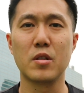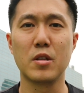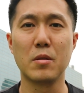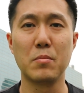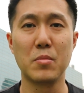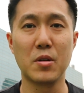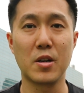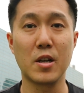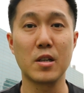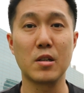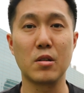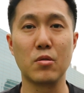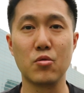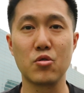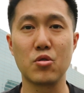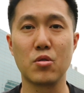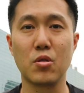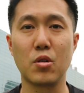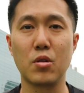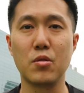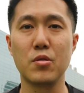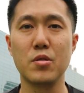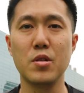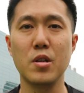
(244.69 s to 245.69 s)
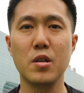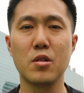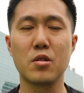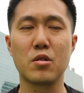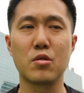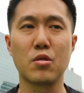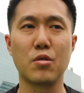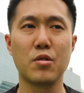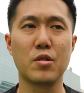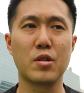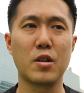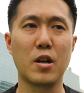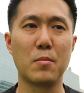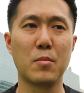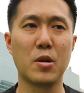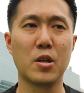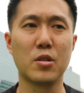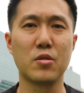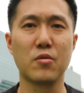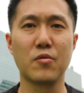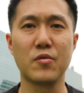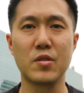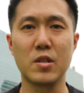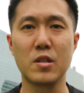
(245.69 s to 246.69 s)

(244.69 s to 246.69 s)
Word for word: набирать нужных людей и строить команду.